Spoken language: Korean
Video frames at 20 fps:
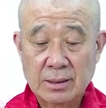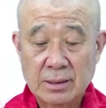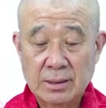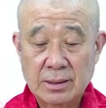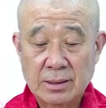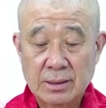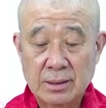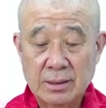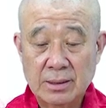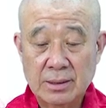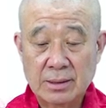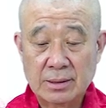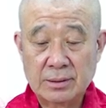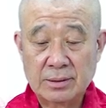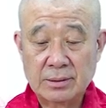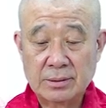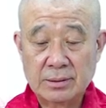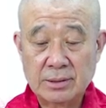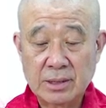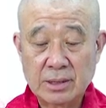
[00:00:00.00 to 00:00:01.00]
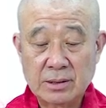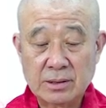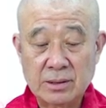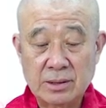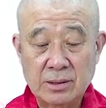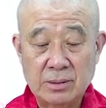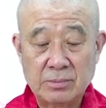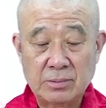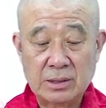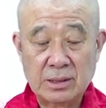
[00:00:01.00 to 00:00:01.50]
그런
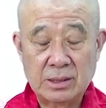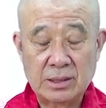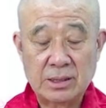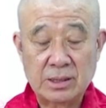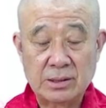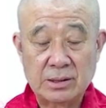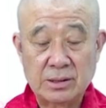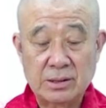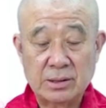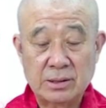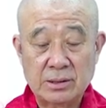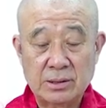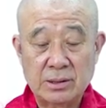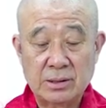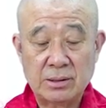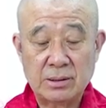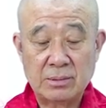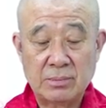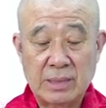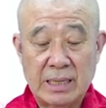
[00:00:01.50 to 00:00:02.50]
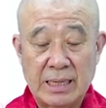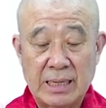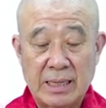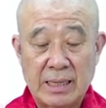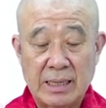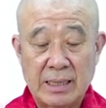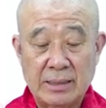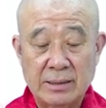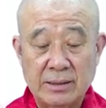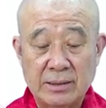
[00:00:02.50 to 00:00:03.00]
책들이 뭐 있기는
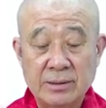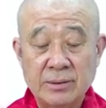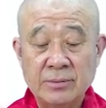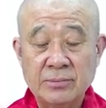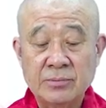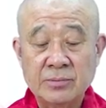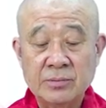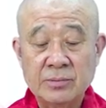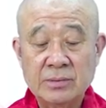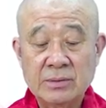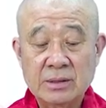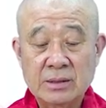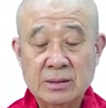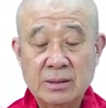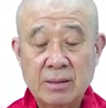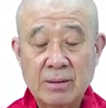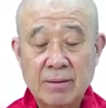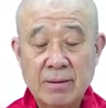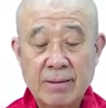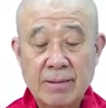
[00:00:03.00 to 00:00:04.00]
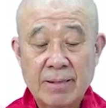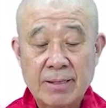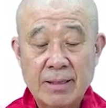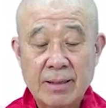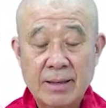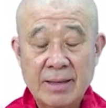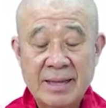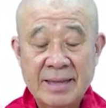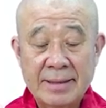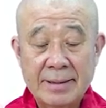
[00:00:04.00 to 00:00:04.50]
있었지만은
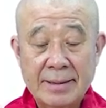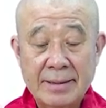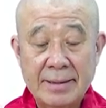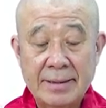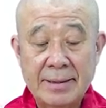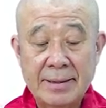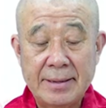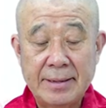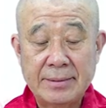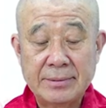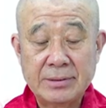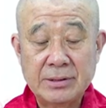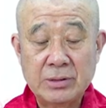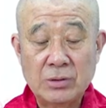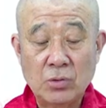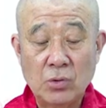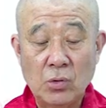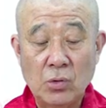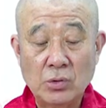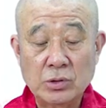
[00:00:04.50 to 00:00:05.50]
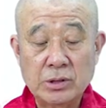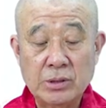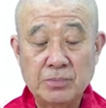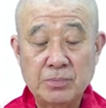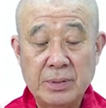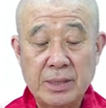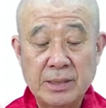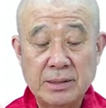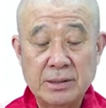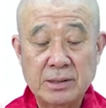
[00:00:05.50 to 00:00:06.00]
에, 이
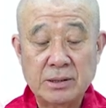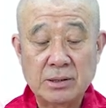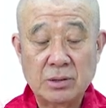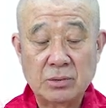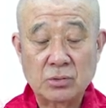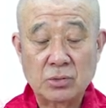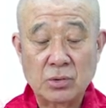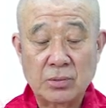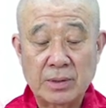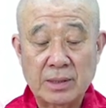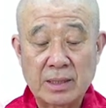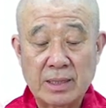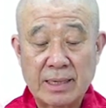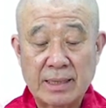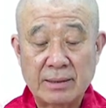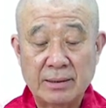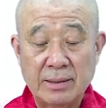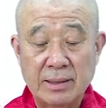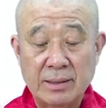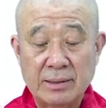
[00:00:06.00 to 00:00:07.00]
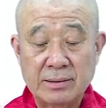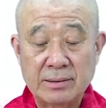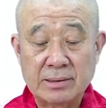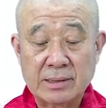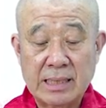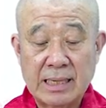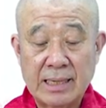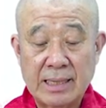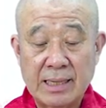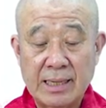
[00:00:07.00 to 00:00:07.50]
50페이지 정도밖에 안 되는
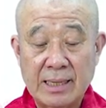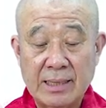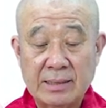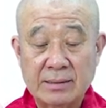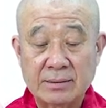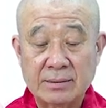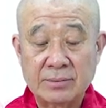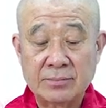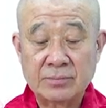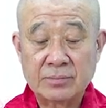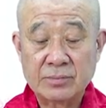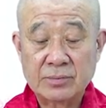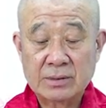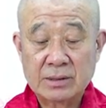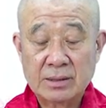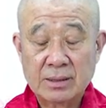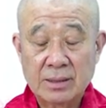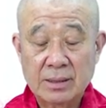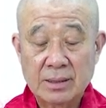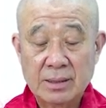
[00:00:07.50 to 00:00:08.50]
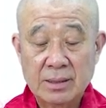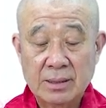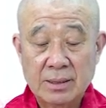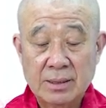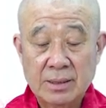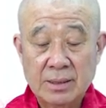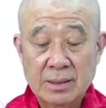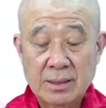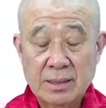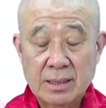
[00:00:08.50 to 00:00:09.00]
상가하는
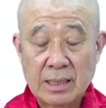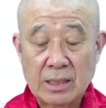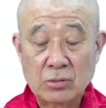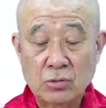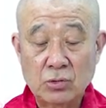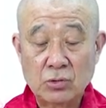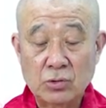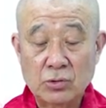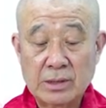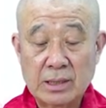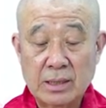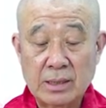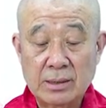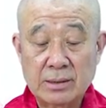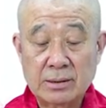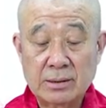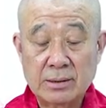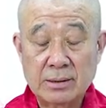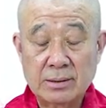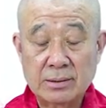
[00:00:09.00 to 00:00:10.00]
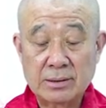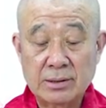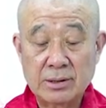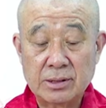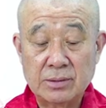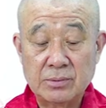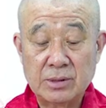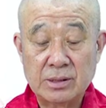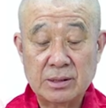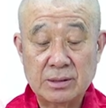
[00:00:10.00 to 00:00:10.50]
아누로다
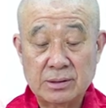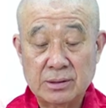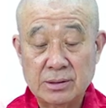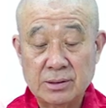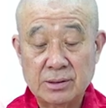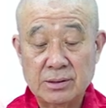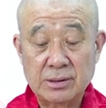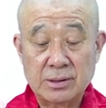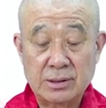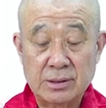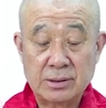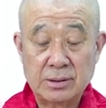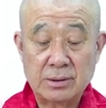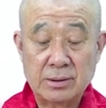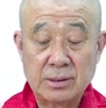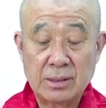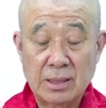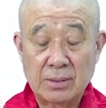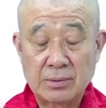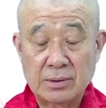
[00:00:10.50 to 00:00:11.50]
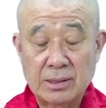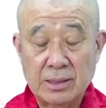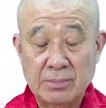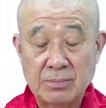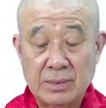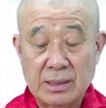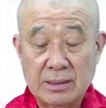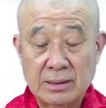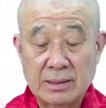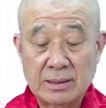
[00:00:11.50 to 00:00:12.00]
스님이 쓴 이
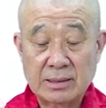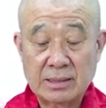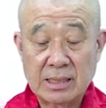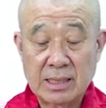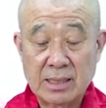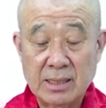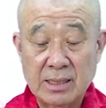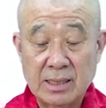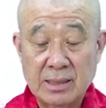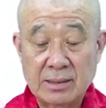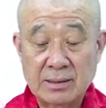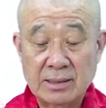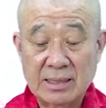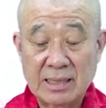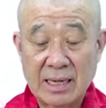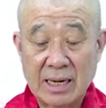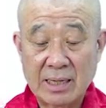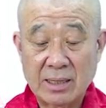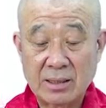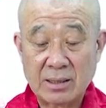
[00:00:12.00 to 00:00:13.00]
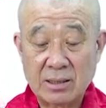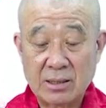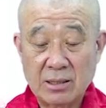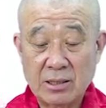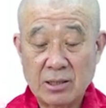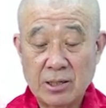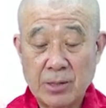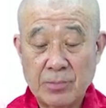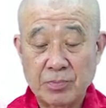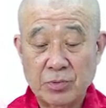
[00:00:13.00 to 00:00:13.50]
아비담마타 상가하는
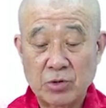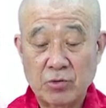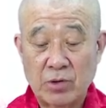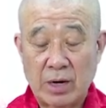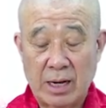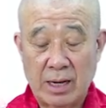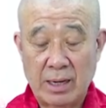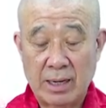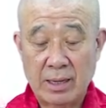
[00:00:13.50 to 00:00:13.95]
간결함과